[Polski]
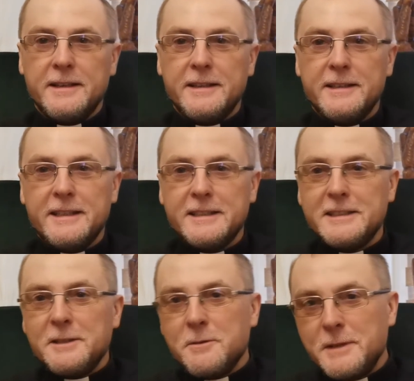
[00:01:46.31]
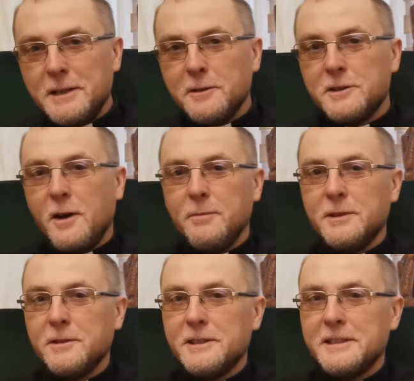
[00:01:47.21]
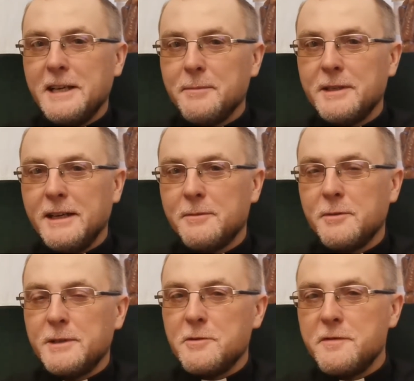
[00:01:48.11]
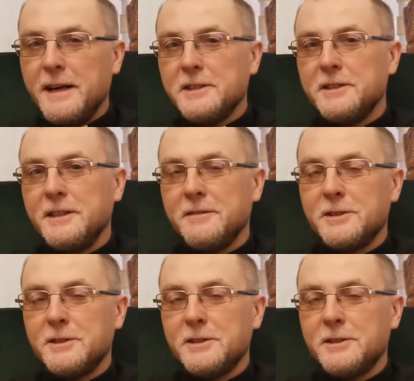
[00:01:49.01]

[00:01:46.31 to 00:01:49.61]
Y, jak jesteśmy mniej roztropni, to czasami albo mniej uważni,